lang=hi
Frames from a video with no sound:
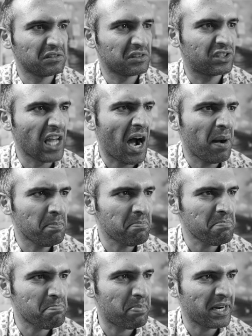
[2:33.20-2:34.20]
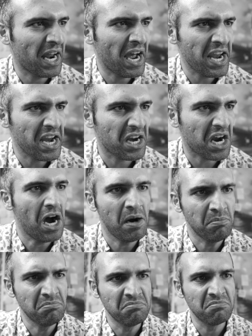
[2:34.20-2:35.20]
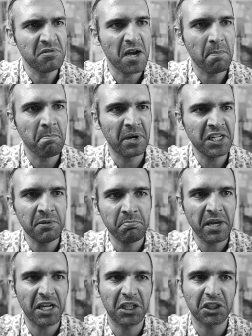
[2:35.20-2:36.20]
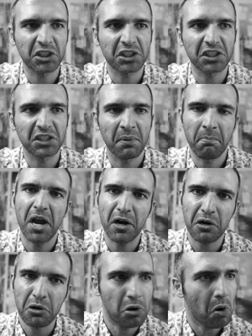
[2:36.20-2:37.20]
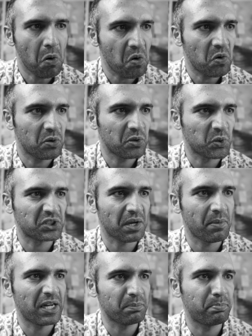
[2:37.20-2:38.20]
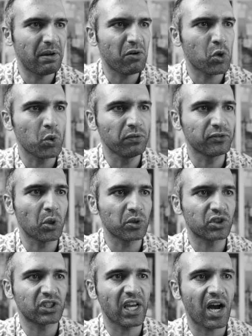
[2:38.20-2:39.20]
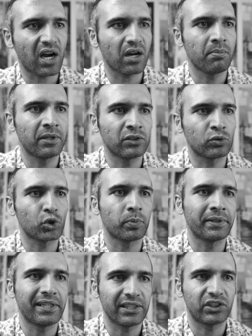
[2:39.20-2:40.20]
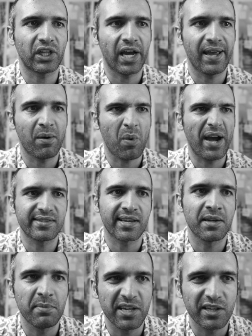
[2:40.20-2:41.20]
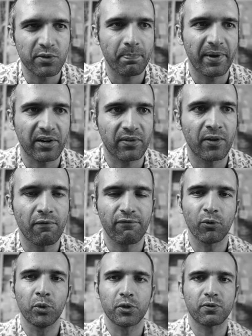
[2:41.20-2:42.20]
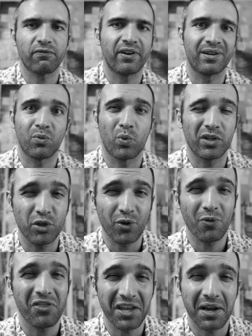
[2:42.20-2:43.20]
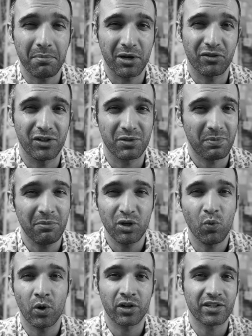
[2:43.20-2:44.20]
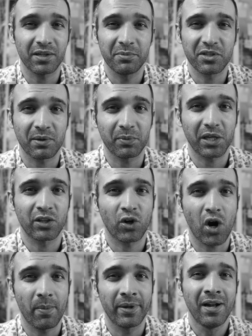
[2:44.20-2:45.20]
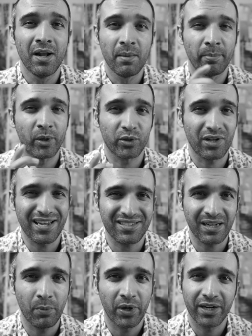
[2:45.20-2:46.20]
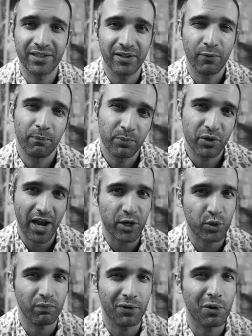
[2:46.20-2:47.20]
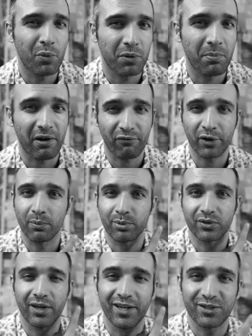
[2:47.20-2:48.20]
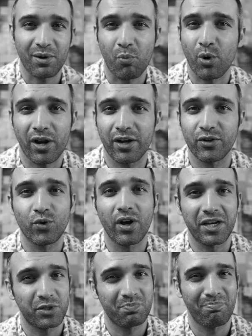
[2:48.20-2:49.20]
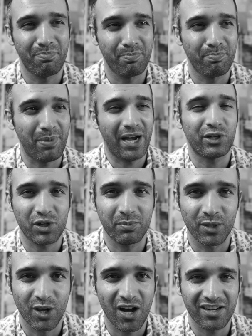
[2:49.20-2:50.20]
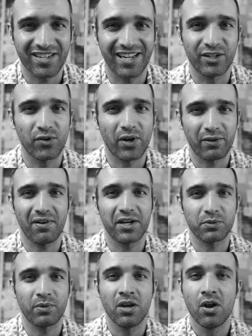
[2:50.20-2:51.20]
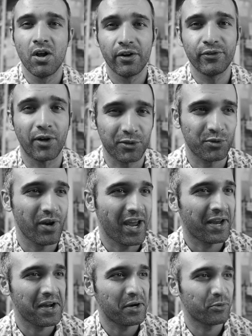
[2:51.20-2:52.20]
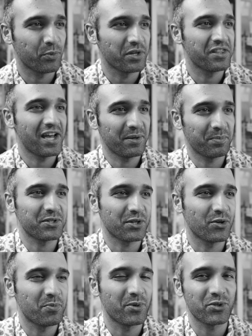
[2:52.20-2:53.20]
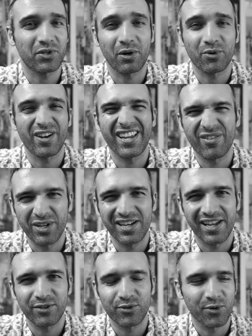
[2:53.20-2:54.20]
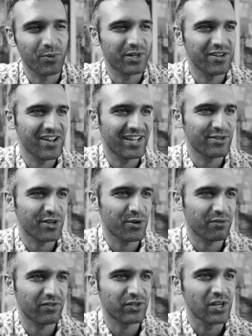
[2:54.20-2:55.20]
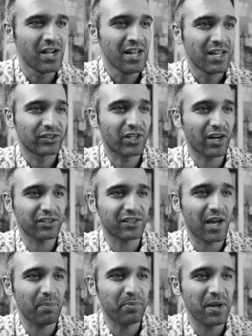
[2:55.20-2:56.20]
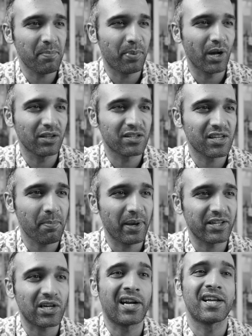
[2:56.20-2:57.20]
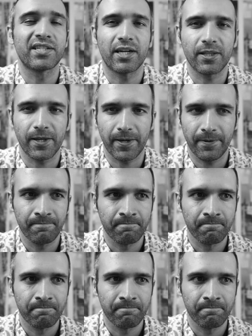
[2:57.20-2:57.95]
दाम बनाए काम मनी मेक्स द मेयर गो उसके बाद बेवकूफ़ दोस्त से अकलमंद दुश्मन अच्छा है वाइज एनिमी इज़ बेटर देन अ फुलिश फ्रेंड व्हाट डू यू थिंक अबाउट दिस मे बी यू वांट टू टेल मी समथिंग इन द कमेंट बिकॉज लास्ट टाइम व्हेन आई डिड अ रिएक्शन वीडियो विद माय फ्रेंड ऑफ पुट द लिंक यू गाइज bashed him a lot and you advised me not to hang out with that particular person i would like really like to know what you guys think of this darakht apne phal se pehchana jata hai